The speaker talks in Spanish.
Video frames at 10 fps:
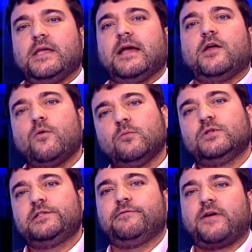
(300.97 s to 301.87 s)
y es que no hemos
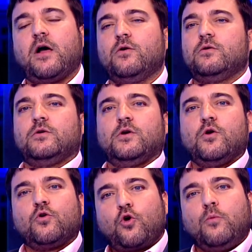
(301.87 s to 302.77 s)
descifrado
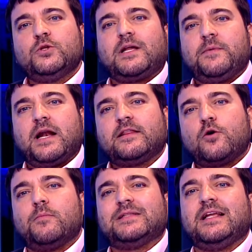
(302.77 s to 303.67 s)
cómo terminar de
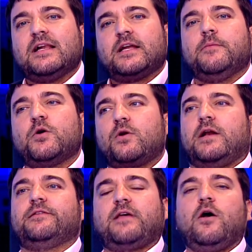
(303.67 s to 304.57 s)
combatir el crimen
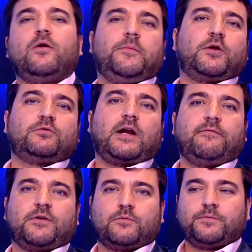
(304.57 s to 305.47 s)
organizado del
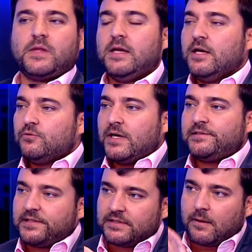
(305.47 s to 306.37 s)
microtráfico
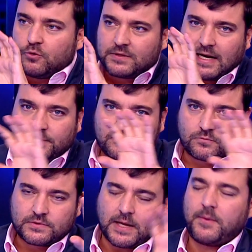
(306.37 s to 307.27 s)
necesitamos tres
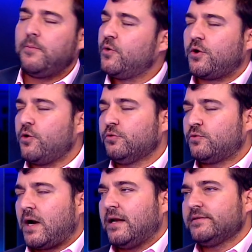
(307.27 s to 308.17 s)
temas muy
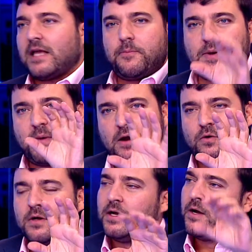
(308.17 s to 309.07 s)
coyunturales. El primero,
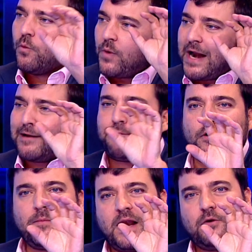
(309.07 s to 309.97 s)
una
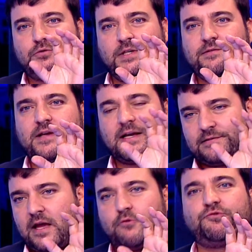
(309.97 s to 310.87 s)
reforma a la justicia que
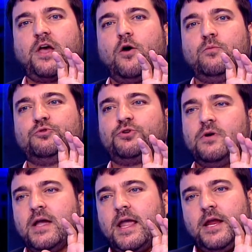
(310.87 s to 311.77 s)
se ha anunciado mucho
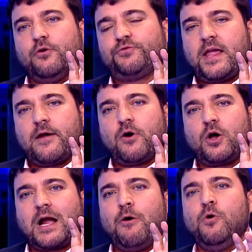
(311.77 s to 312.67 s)
y no se ha llevado
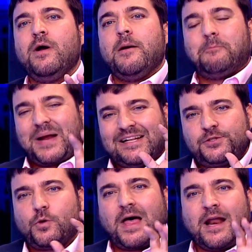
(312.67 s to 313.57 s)
a cabo para el
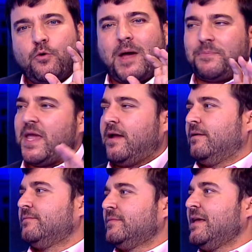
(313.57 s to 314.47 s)
ciudadano de a
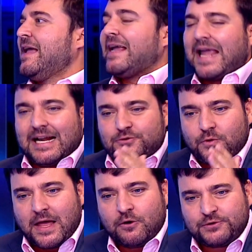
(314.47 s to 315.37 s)
pie. Que el
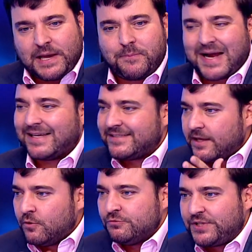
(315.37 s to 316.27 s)
ciudadano sepa que si
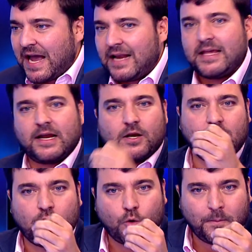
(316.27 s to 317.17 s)
denuncia a alguien
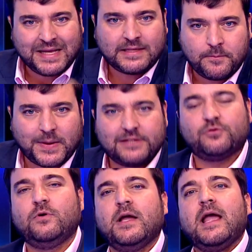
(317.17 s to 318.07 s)
y lo mete en
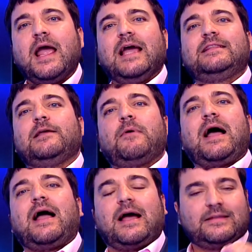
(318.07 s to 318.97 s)
preso, este
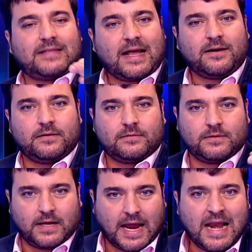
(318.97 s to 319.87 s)
va a estar
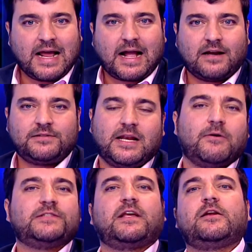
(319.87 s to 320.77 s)
en la cárcel y va
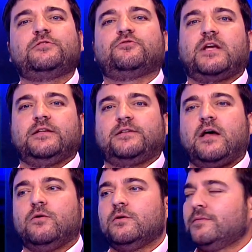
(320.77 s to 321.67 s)
a ser resocializado.
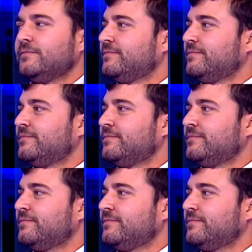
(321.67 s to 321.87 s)
Pero eso es un